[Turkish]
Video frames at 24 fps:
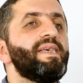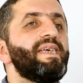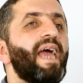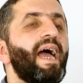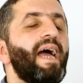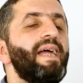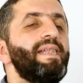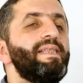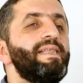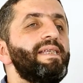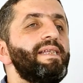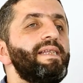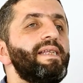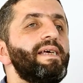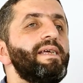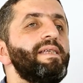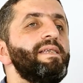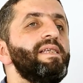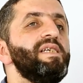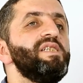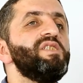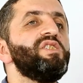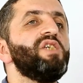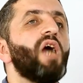
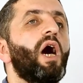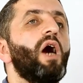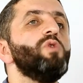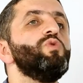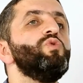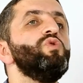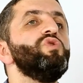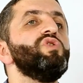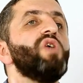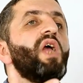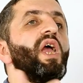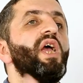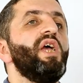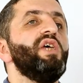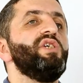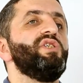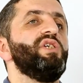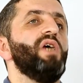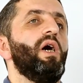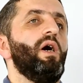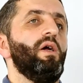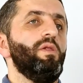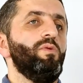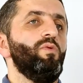kendilerini casus
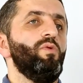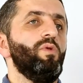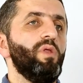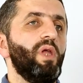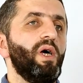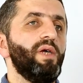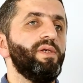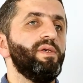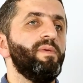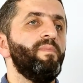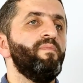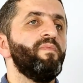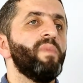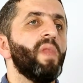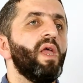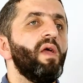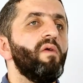eş alıyorlar.